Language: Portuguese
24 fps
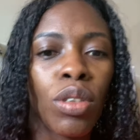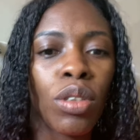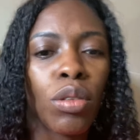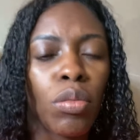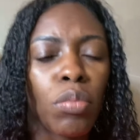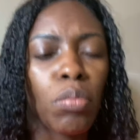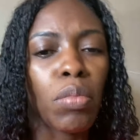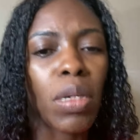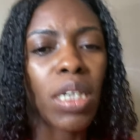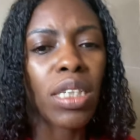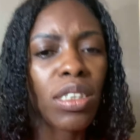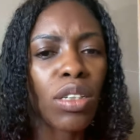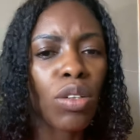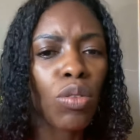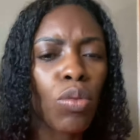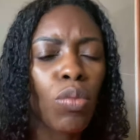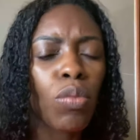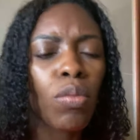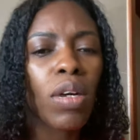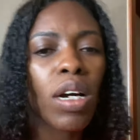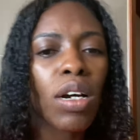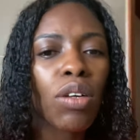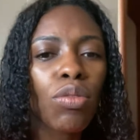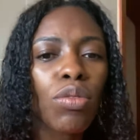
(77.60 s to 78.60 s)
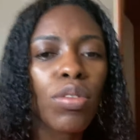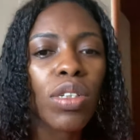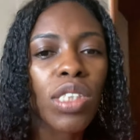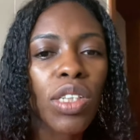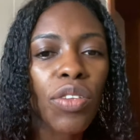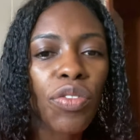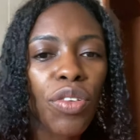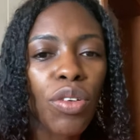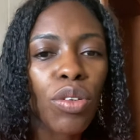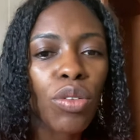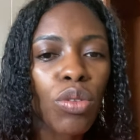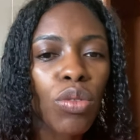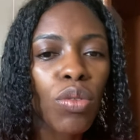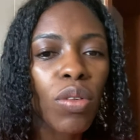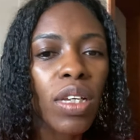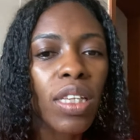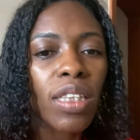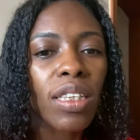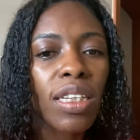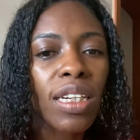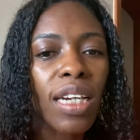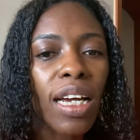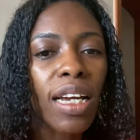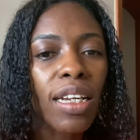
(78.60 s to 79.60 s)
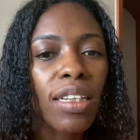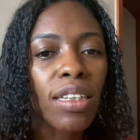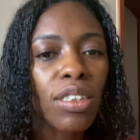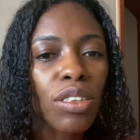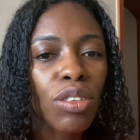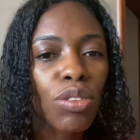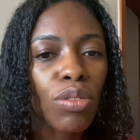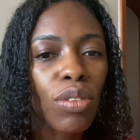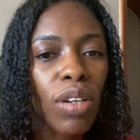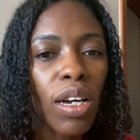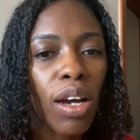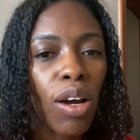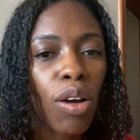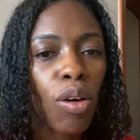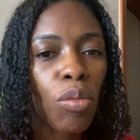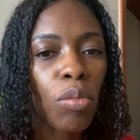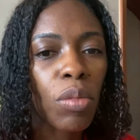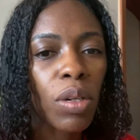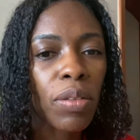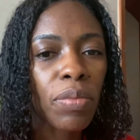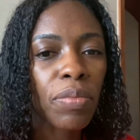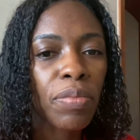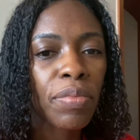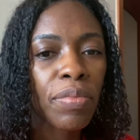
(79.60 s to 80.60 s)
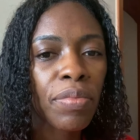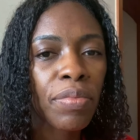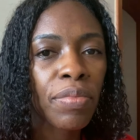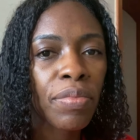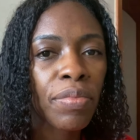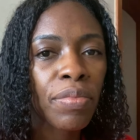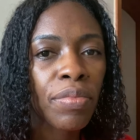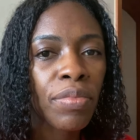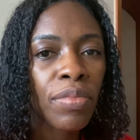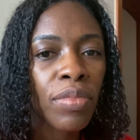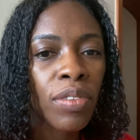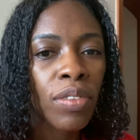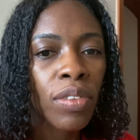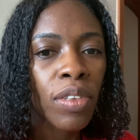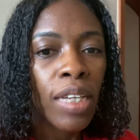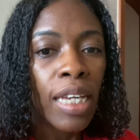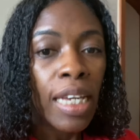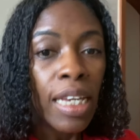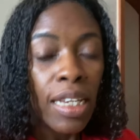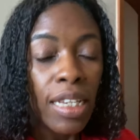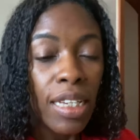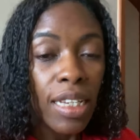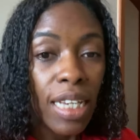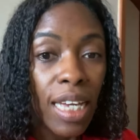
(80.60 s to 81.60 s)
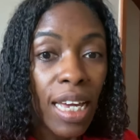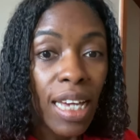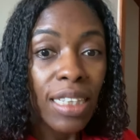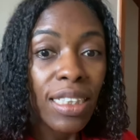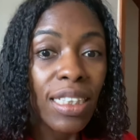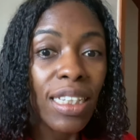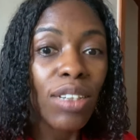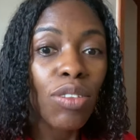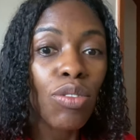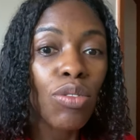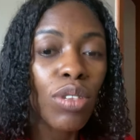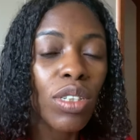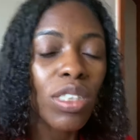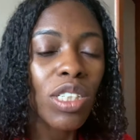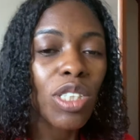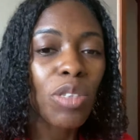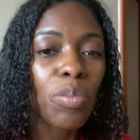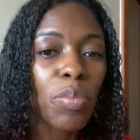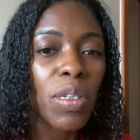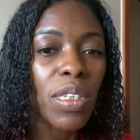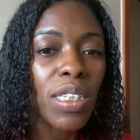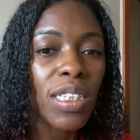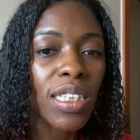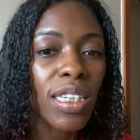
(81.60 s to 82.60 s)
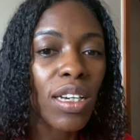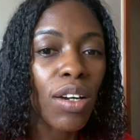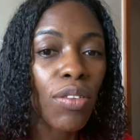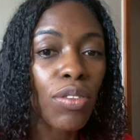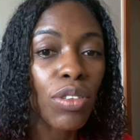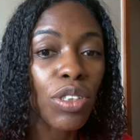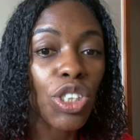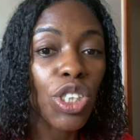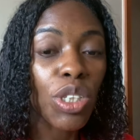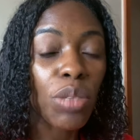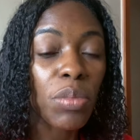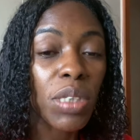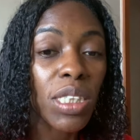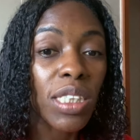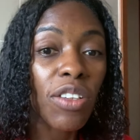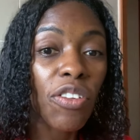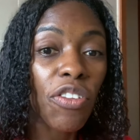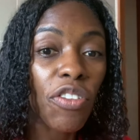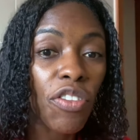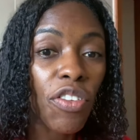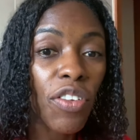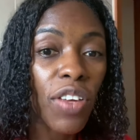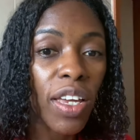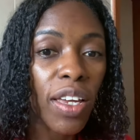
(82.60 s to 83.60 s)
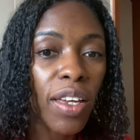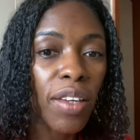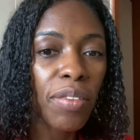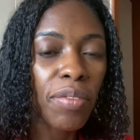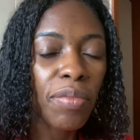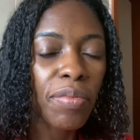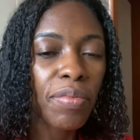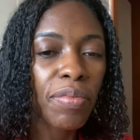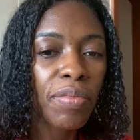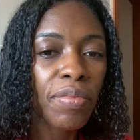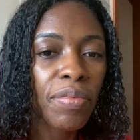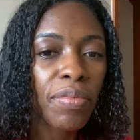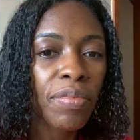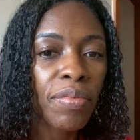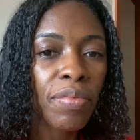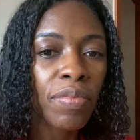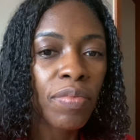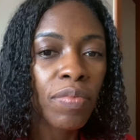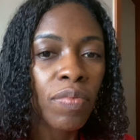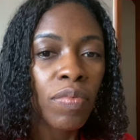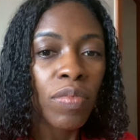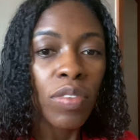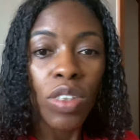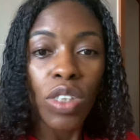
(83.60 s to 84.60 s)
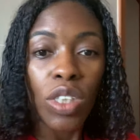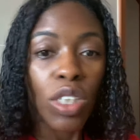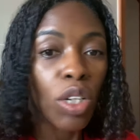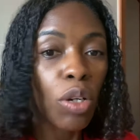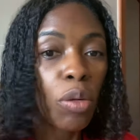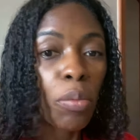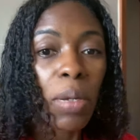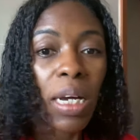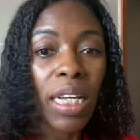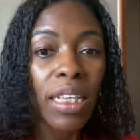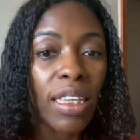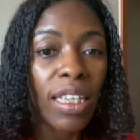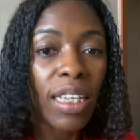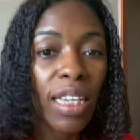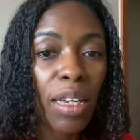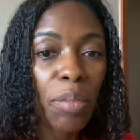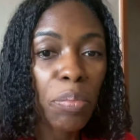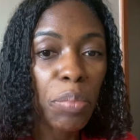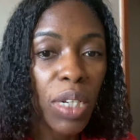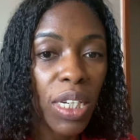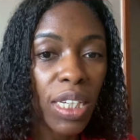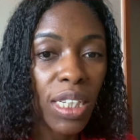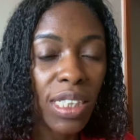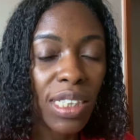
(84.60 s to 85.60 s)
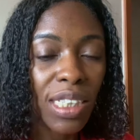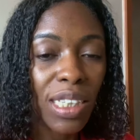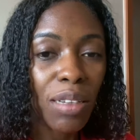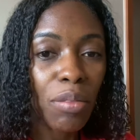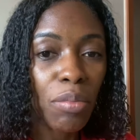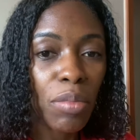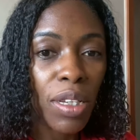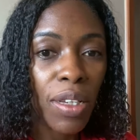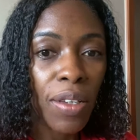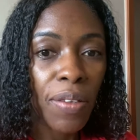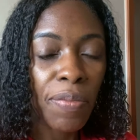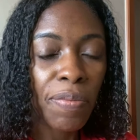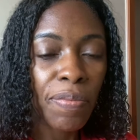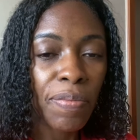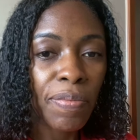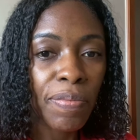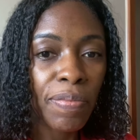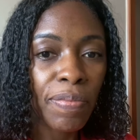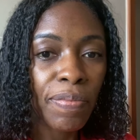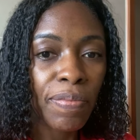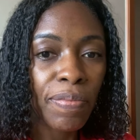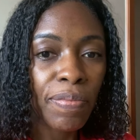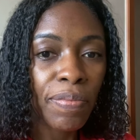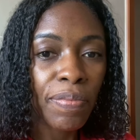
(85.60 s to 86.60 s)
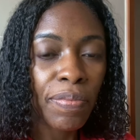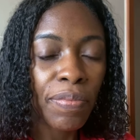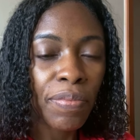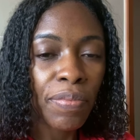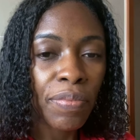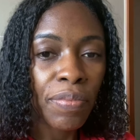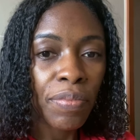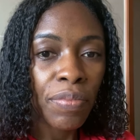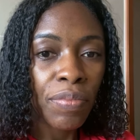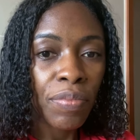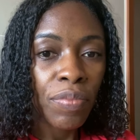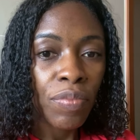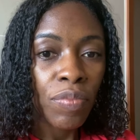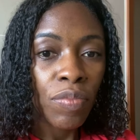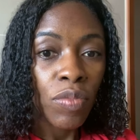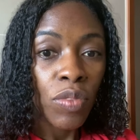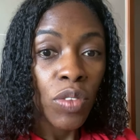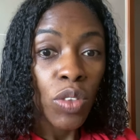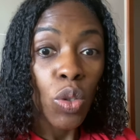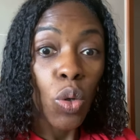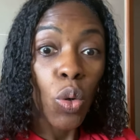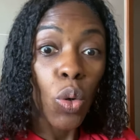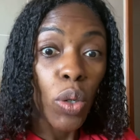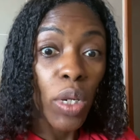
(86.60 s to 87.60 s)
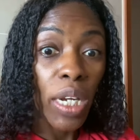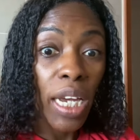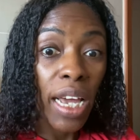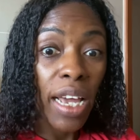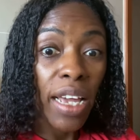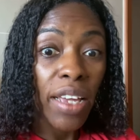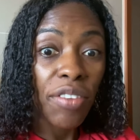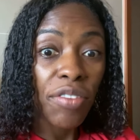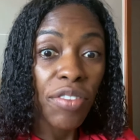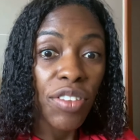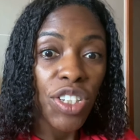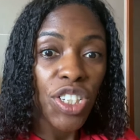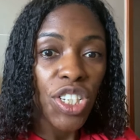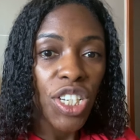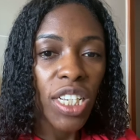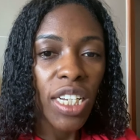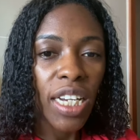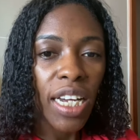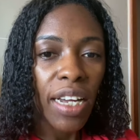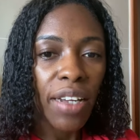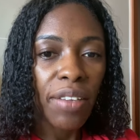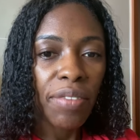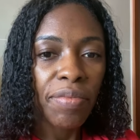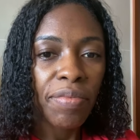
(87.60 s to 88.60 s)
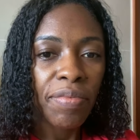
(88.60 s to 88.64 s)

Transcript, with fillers: mas alguma coisa faltou entrar na sua alma. E essa coisa especial chama-se fé. Não bater para receber orar e vigiar.